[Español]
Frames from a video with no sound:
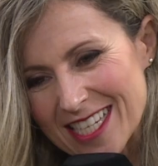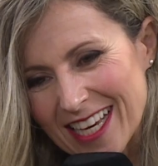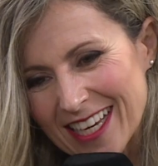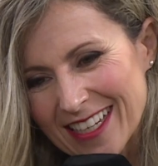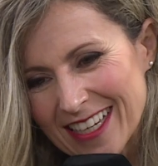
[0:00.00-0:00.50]

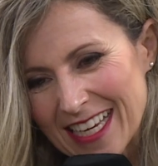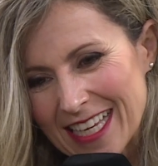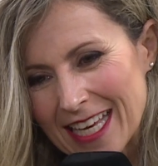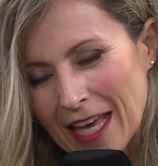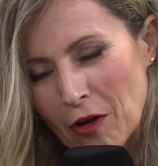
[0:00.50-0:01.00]
siguen
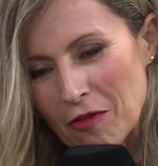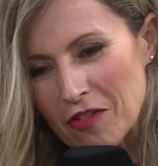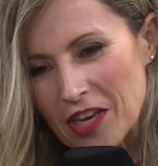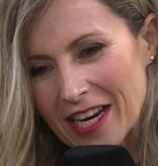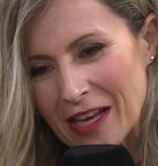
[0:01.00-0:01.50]
y que
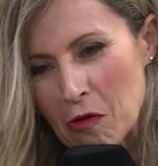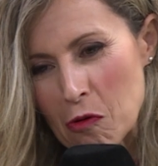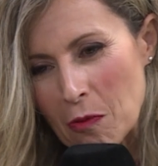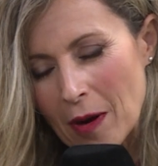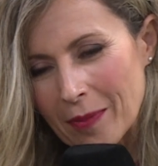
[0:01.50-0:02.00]
confían en
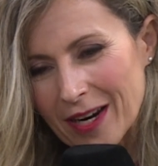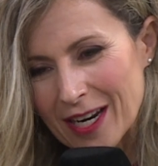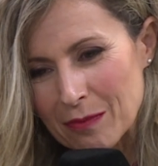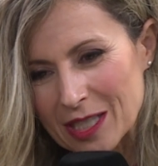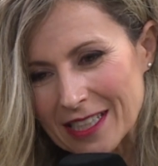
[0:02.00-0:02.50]
Culpa para
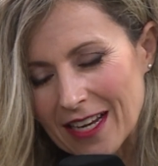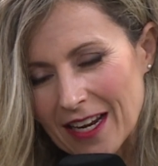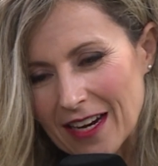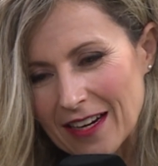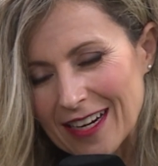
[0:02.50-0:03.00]
representar
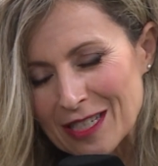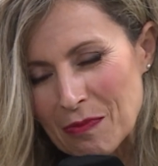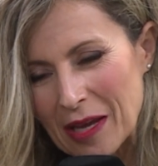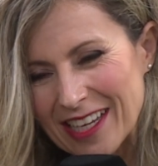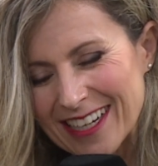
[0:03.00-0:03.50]
a,
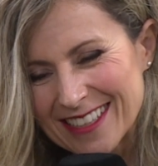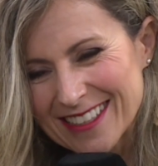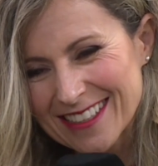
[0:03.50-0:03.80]
España.